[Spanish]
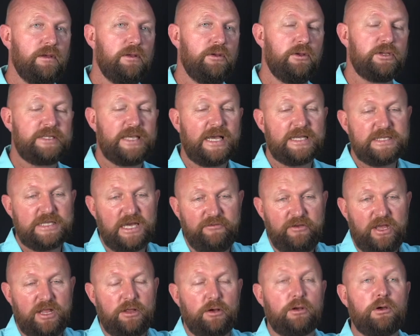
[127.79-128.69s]
nos ha
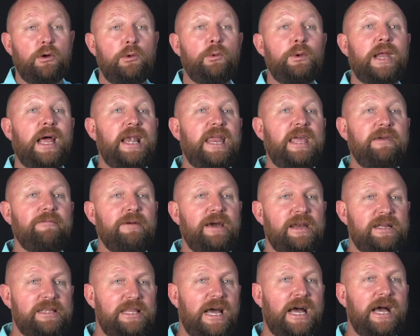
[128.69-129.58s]
servido con una
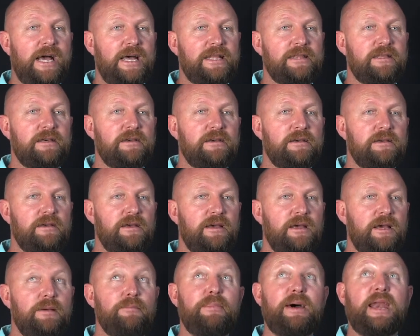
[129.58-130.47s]
libertad
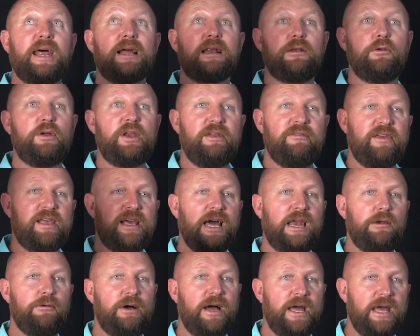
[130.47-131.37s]
para
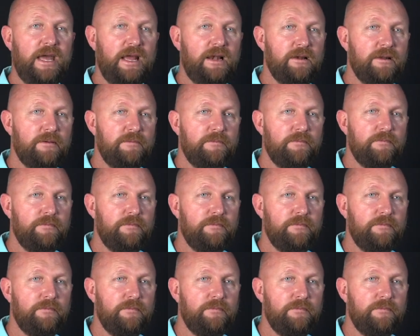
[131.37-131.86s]
glorificarlo a Él.